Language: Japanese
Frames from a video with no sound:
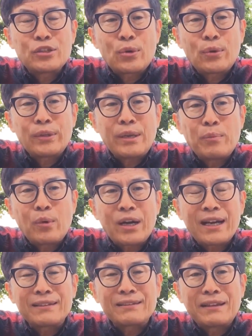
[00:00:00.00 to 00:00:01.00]
兆年も
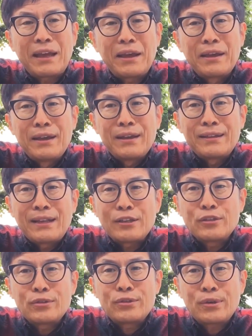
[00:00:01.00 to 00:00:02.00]
かかって、
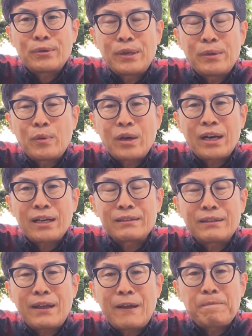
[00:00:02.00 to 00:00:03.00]
何十兆年もか
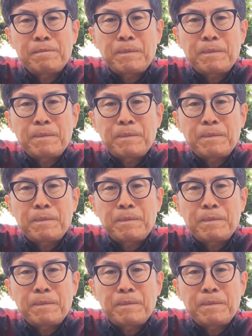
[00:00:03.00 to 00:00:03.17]
かって、